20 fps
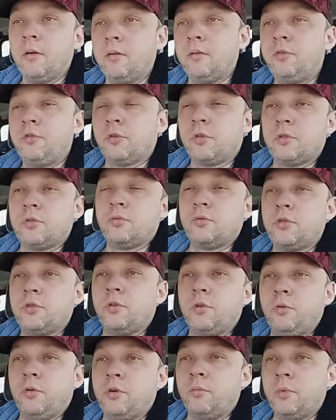Что-то
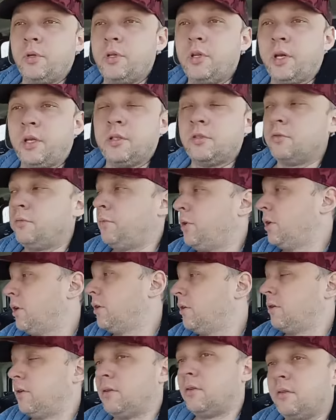слушаю, Илюха матерится у меня.
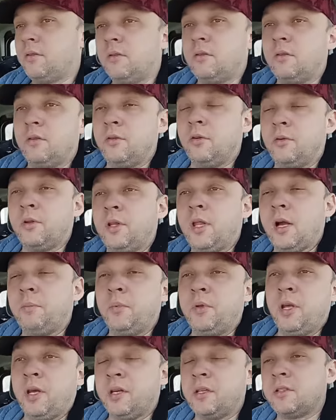Ну, он и так
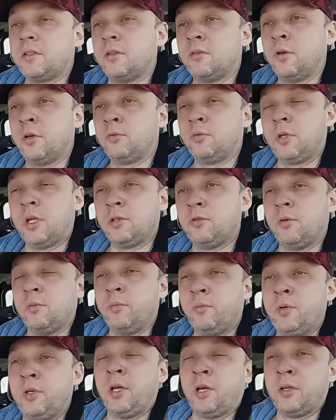матерится, но тут особо
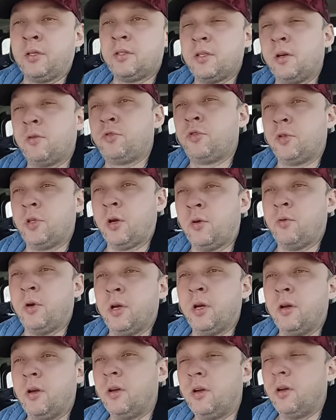матерится. Что такое?